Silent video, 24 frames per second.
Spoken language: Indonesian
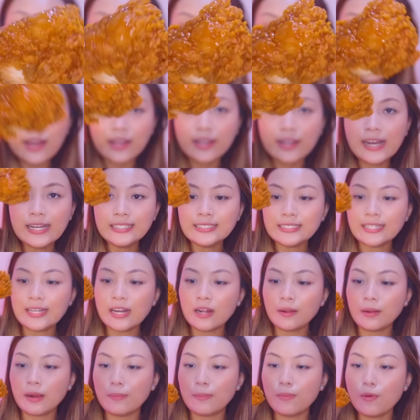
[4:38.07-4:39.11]
enak guys,
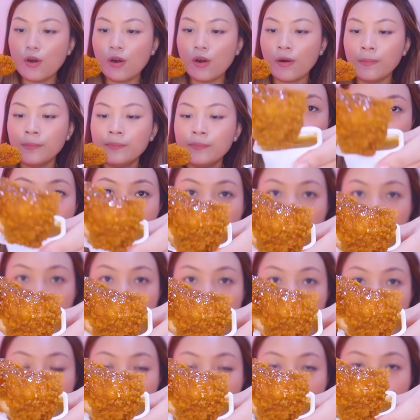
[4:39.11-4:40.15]
enak gabong. Cocok
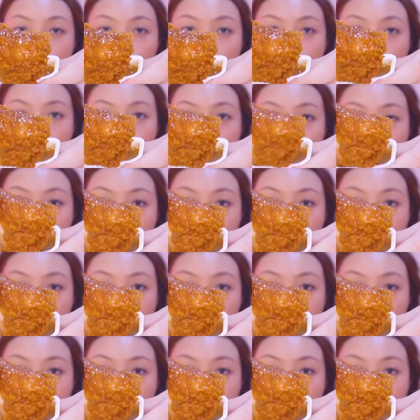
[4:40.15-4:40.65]
saus.